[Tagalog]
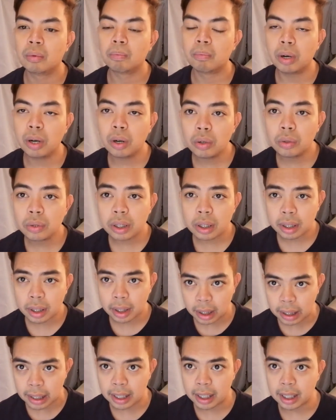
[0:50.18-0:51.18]

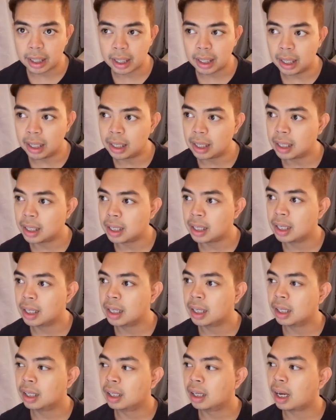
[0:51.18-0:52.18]
Mostly,
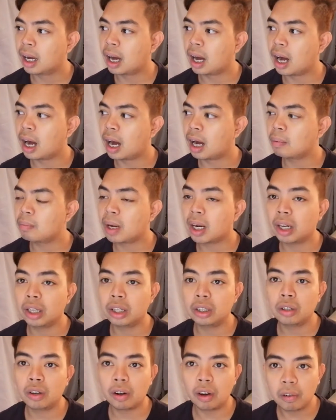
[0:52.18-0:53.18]
ang
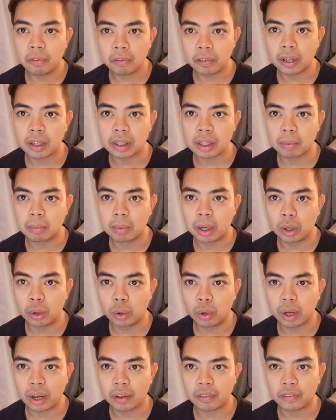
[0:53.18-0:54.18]
mga ino-offer sa mga
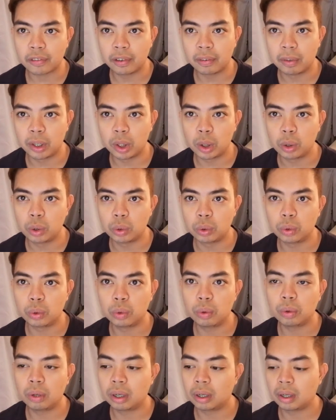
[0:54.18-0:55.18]

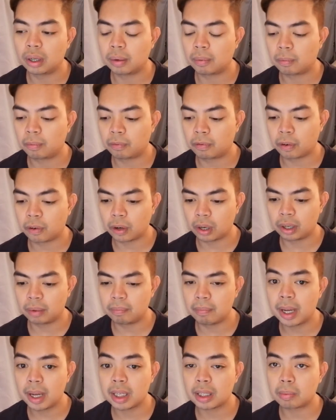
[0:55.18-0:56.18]
OFW for
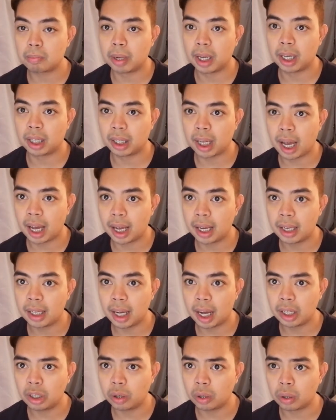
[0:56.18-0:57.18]
investment
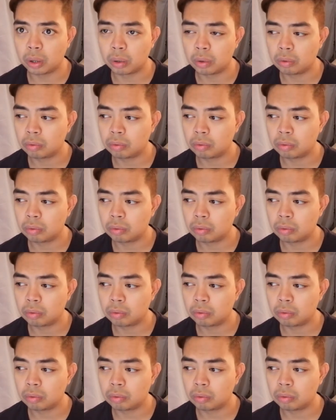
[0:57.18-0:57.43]
ay ano?